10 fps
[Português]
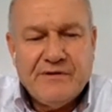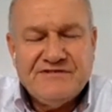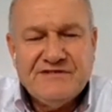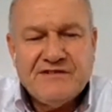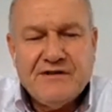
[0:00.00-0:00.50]

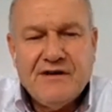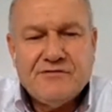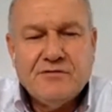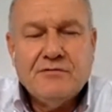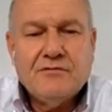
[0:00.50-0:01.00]
como
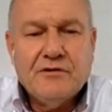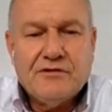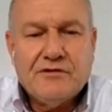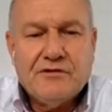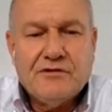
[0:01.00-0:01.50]
precisa
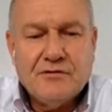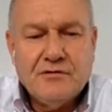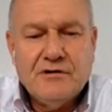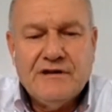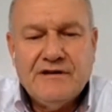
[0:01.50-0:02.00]
ter todo um
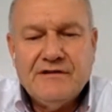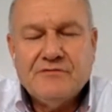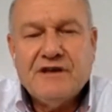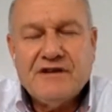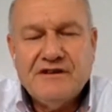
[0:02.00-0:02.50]

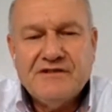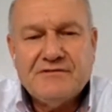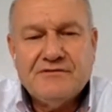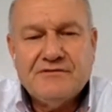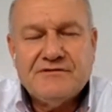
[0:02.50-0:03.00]

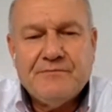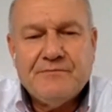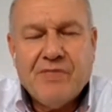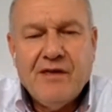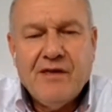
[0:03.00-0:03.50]
controle, não ter
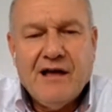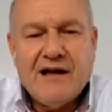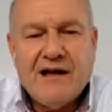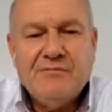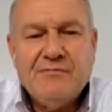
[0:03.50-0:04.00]

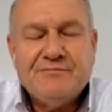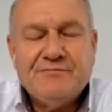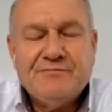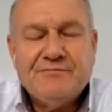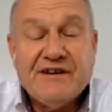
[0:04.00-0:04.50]
riscos,
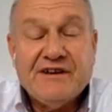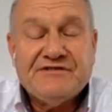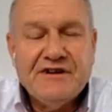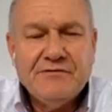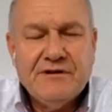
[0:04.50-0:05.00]
acaba
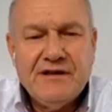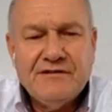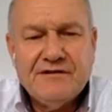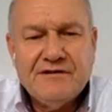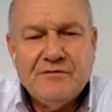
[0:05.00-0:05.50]

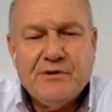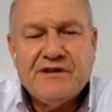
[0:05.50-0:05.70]
espaçando, né?